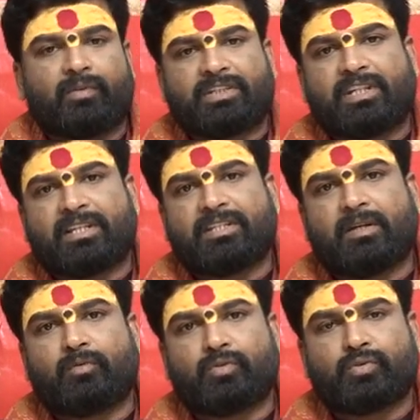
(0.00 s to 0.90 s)

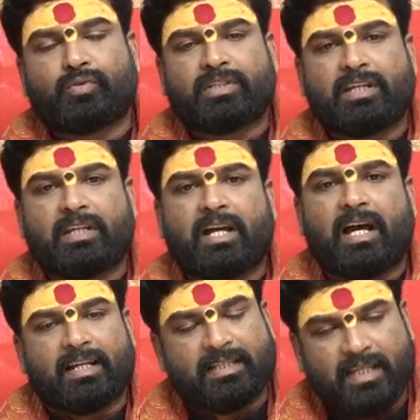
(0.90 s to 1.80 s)
వచ్చస్యము చూసి
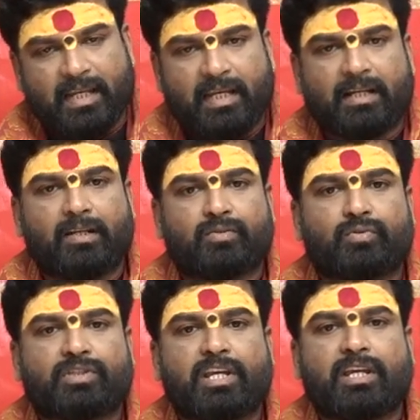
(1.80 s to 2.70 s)
హస్తరేఖలను
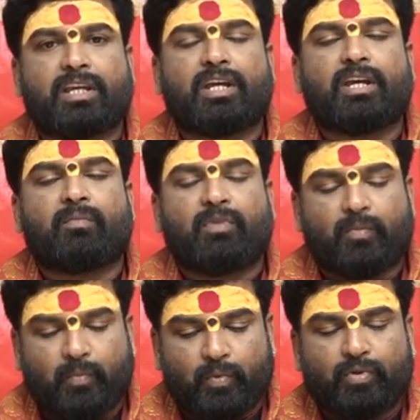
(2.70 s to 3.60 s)
చూసి మీ
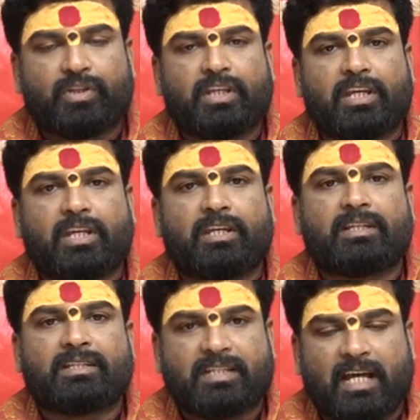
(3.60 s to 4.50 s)
పూర్తి
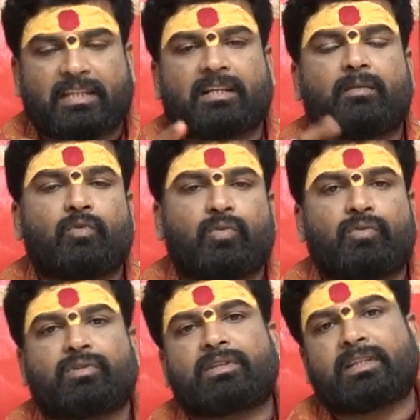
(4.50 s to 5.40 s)
జాతకము
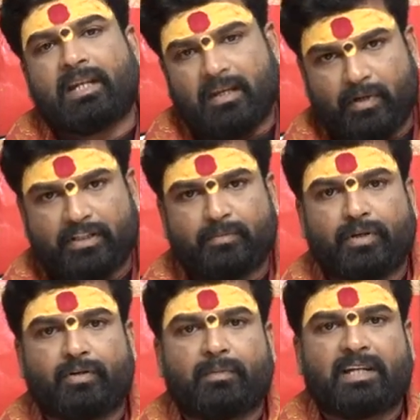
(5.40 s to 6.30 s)

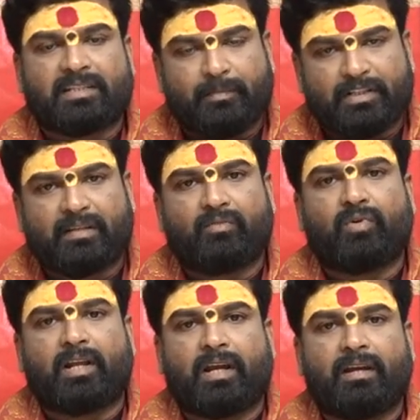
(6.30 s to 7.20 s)
తెలియపరచబడను మా సంస్థ
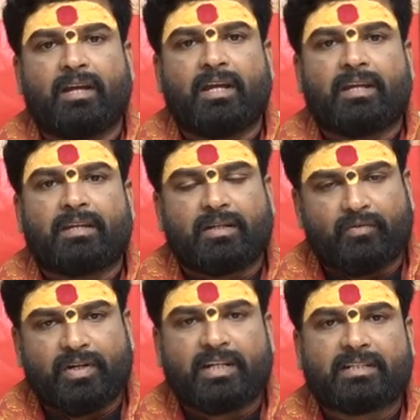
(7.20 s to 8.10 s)
ద్వారా
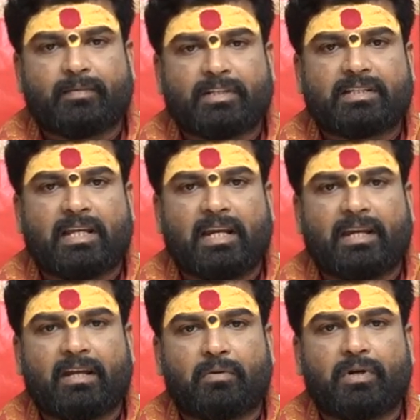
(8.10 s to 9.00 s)
ఎటువంటి
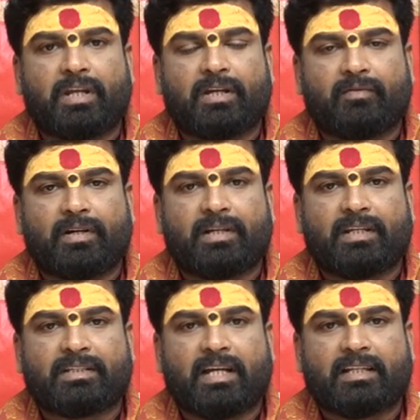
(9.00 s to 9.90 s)
సమస్యలైనా కూడా
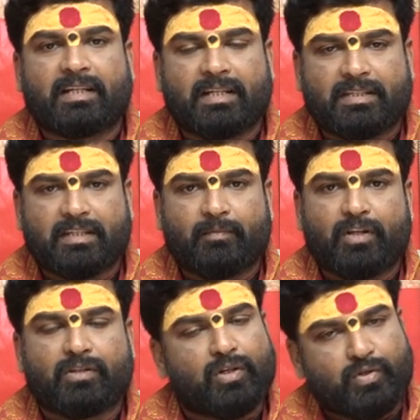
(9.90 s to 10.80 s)
ఎటువంటి జాతకరీత్యా
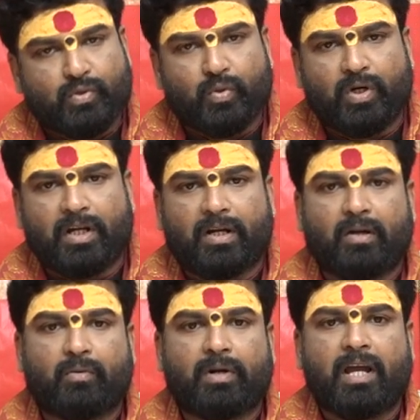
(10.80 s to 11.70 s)
మీరు
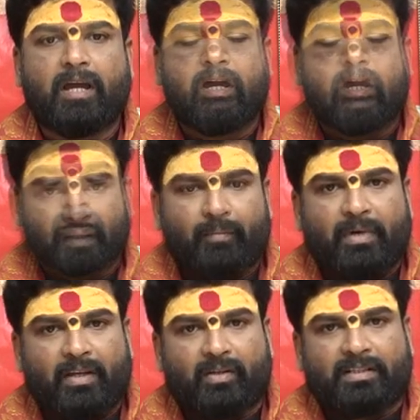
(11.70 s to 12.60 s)
తెలుసుకోవాలన్నా కూడా
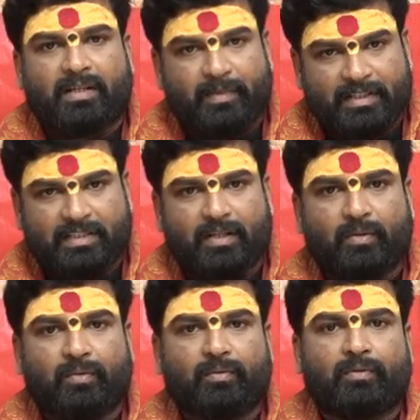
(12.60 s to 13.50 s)
మా యొక్క సంస్థను